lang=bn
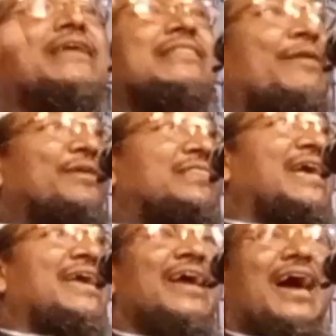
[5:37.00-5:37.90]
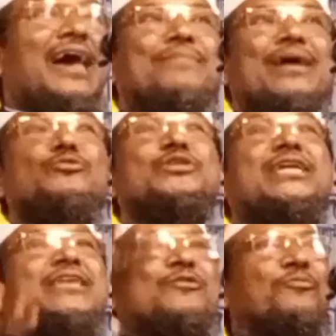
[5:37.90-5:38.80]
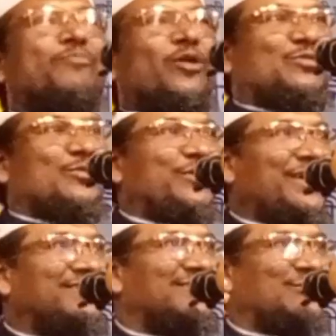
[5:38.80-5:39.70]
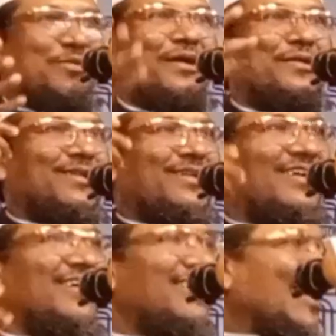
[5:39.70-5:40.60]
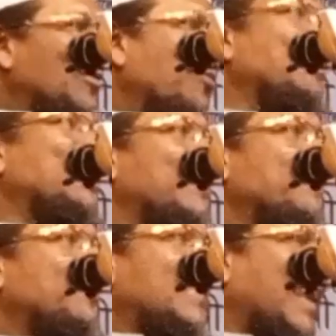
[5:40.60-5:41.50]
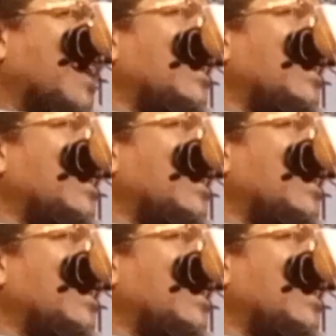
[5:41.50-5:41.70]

দিনের দাওয়াত দেয় আর মানুষেরা তার খুব ভক্ত হয়ে গেছে নবী তার